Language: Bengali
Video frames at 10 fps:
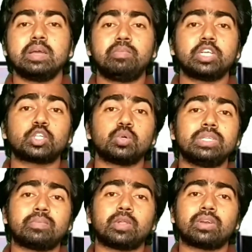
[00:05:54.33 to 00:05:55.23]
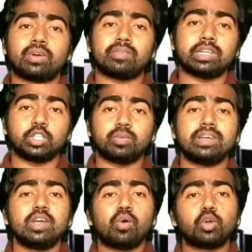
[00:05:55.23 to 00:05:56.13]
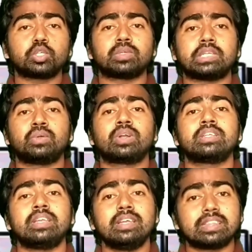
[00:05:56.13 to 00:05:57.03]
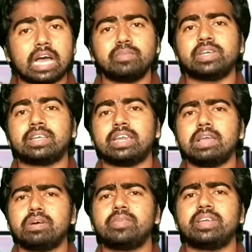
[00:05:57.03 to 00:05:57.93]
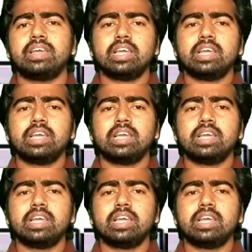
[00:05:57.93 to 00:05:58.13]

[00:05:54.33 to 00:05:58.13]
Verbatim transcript: বিশেষ সুবিধা প্রদান করার মাধ্যমে ওই সমস্ত আন্দোলনকে তিনি থামিয়ে দেন এভাবে